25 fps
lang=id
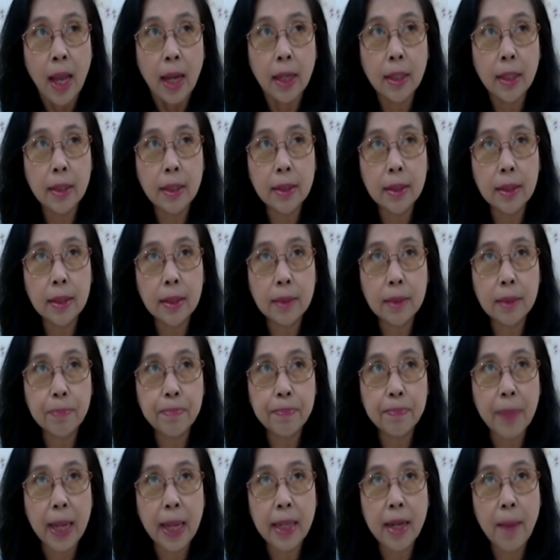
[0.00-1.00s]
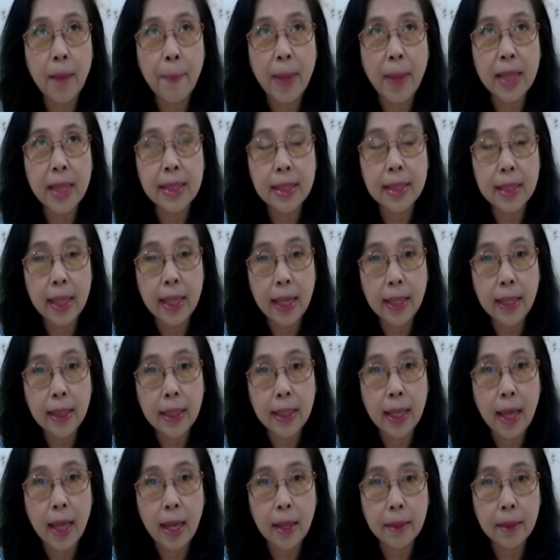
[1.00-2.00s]
eh, pada
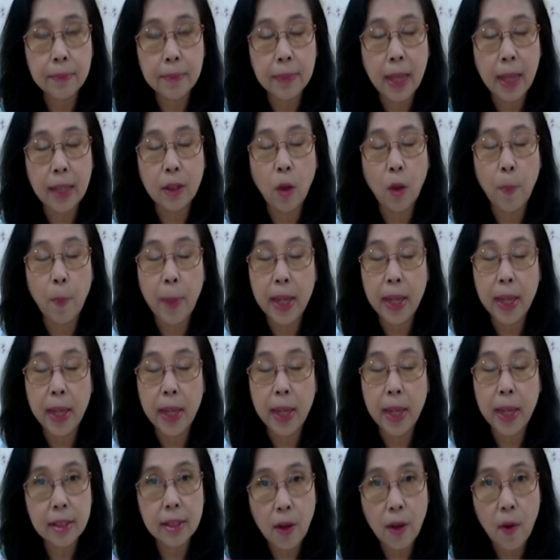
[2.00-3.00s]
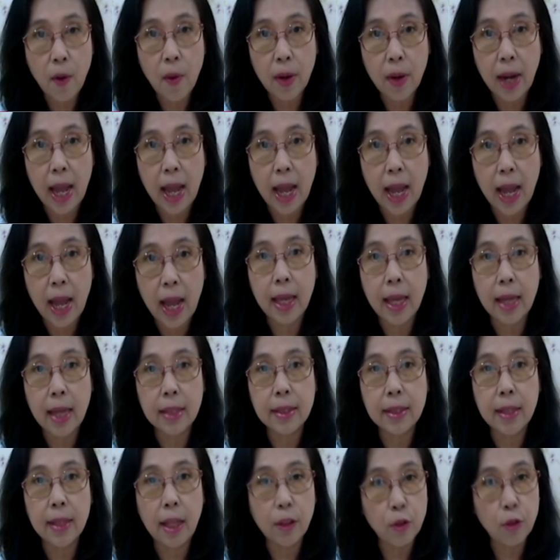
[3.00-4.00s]
pasien yang atau pada seseorang
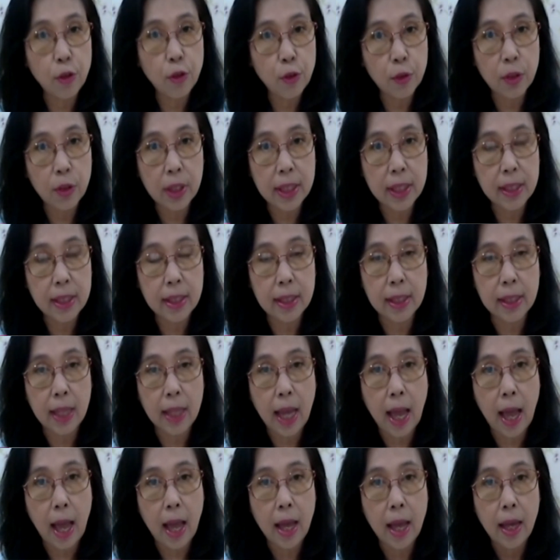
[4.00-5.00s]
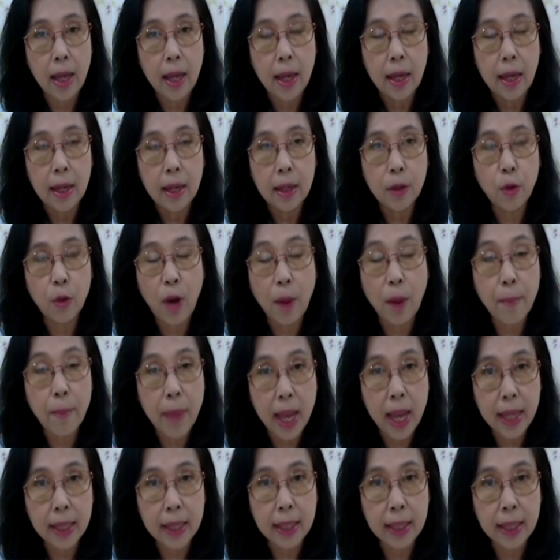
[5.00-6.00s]
yang status nutrisinya kurang
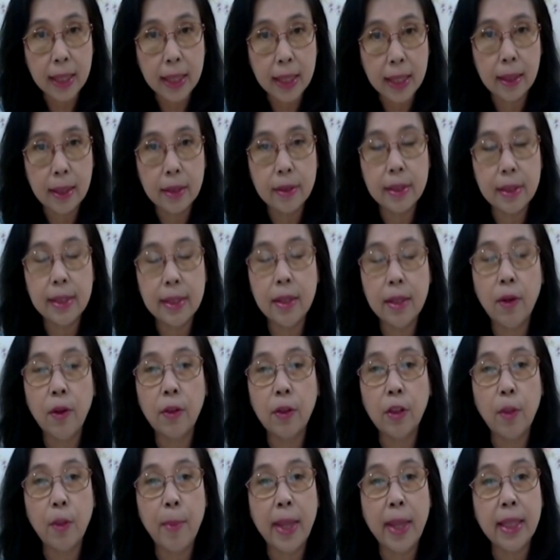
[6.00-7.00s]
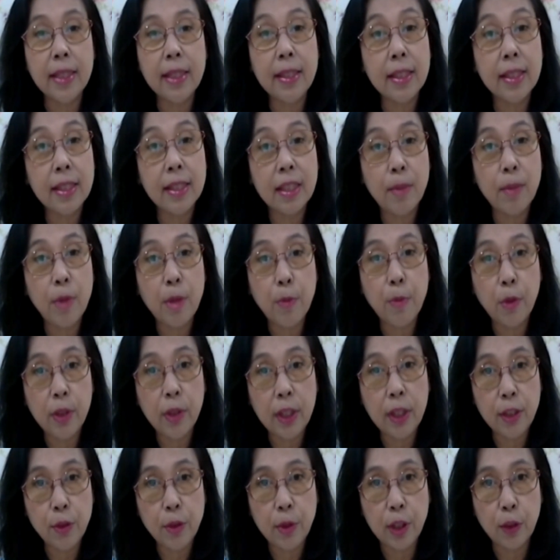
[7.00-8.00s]
baik, otomatis sistem
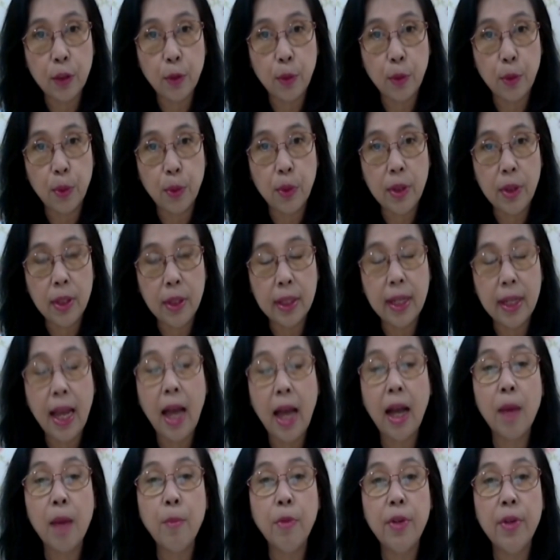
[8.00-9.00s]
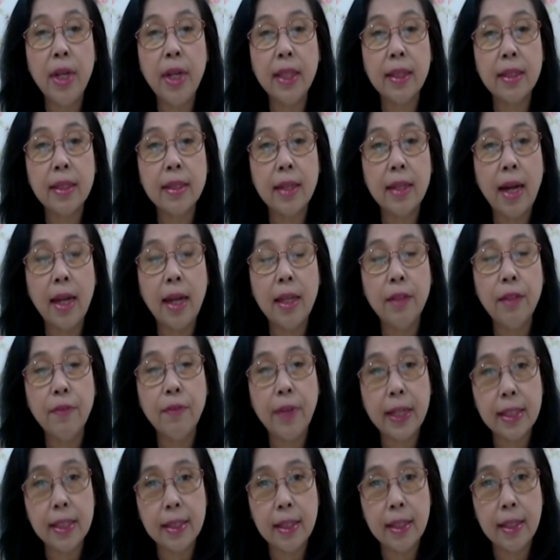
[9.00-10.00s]
imunnya juga turun, dia akan mudah terserang
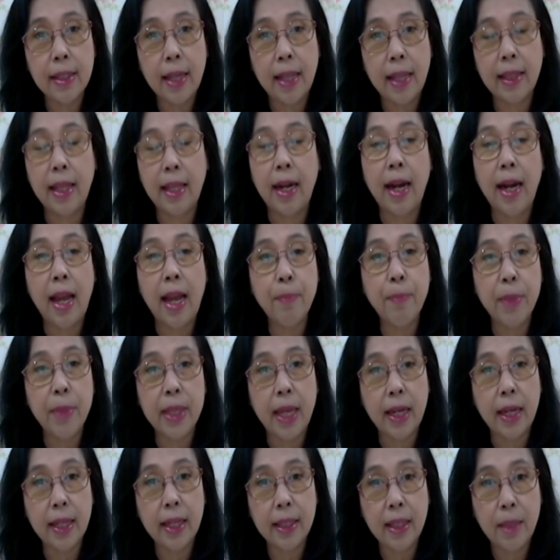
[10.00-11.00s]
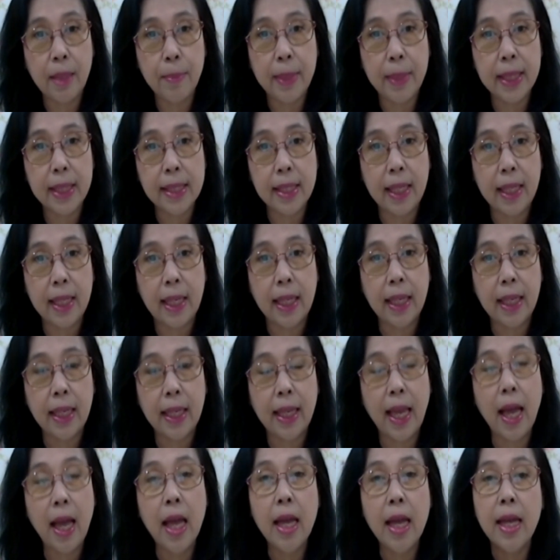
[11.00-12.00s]
infeksi antara lain penyakit TBC
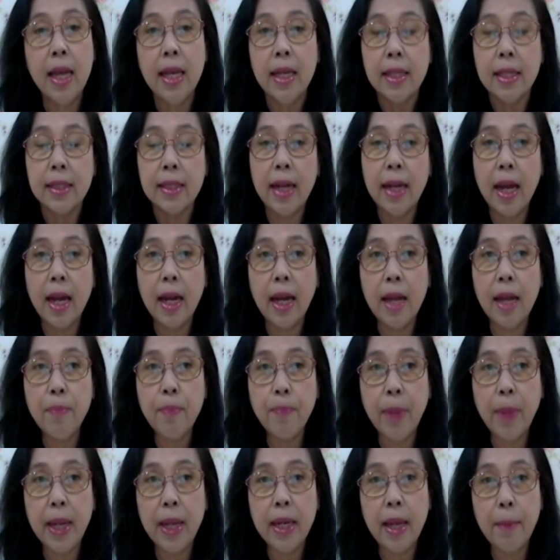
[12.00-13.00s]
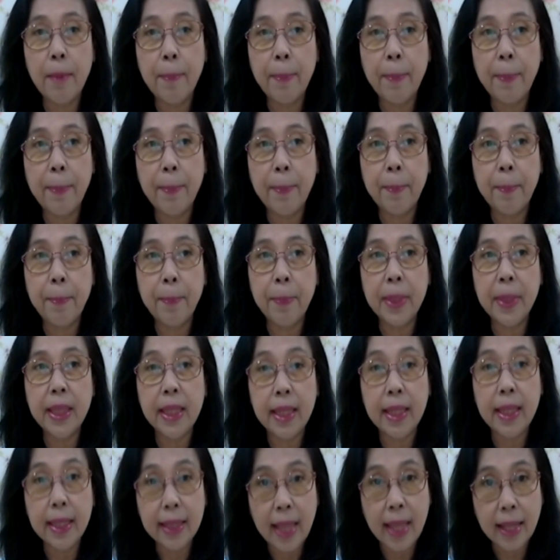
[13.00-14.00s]
ya. Sedangkan pada
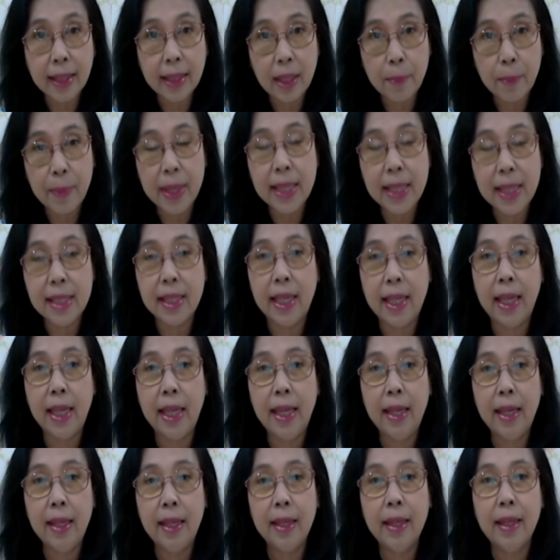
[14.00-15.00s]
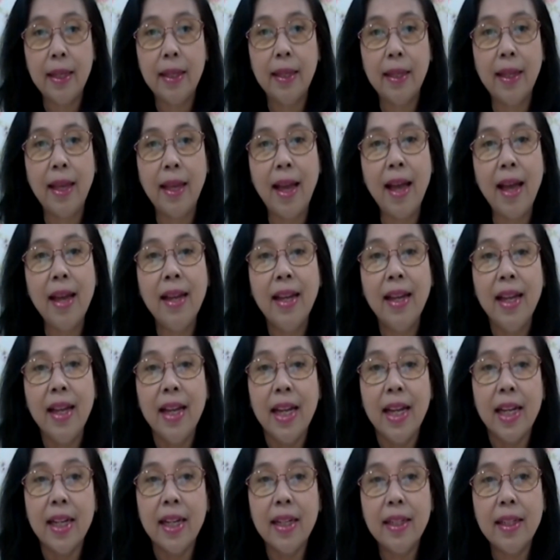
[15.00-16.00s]
penderita TBC ya
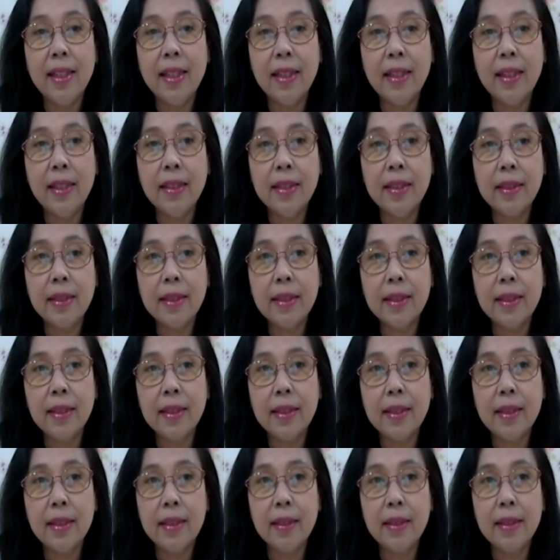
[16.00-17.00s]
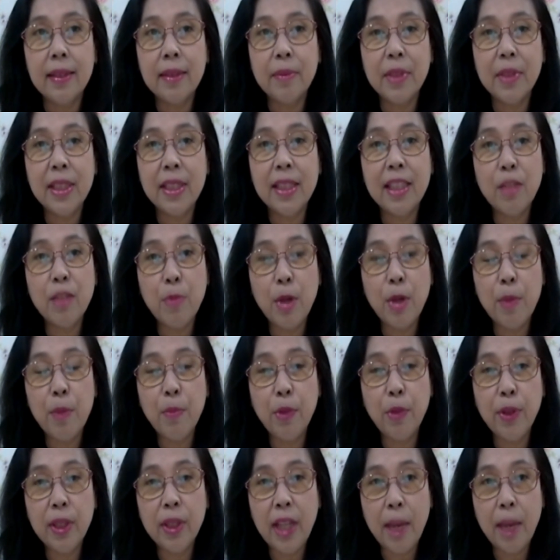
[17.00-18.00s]
eh, sistem
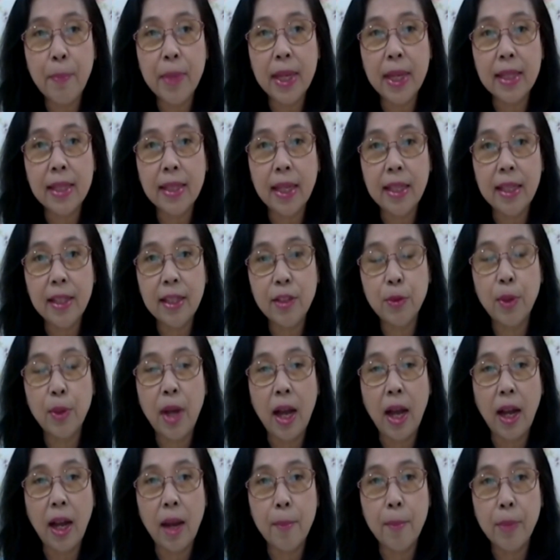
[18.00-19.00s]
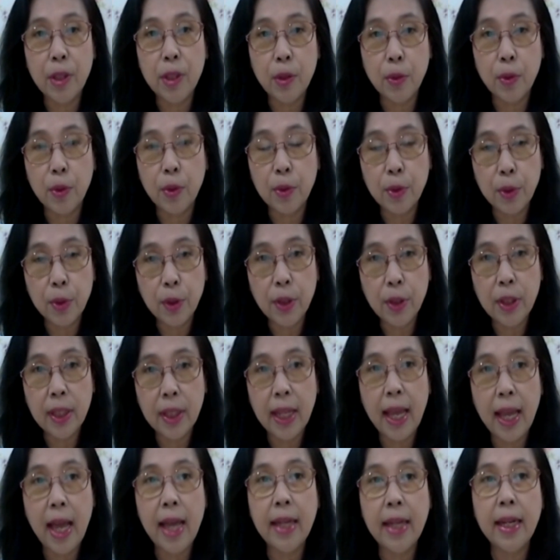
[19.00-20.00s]
imunnya biasanya juga akan
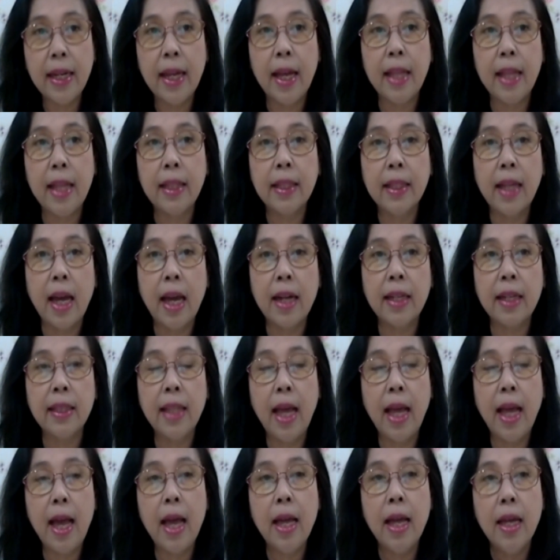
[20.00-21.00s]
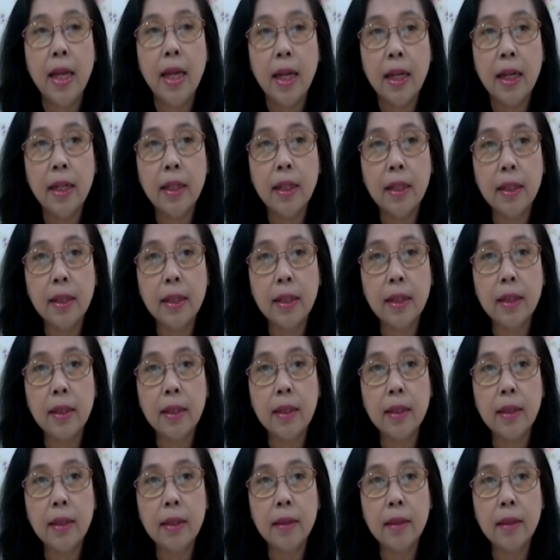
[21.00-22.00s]
menurun ya dan karena eh,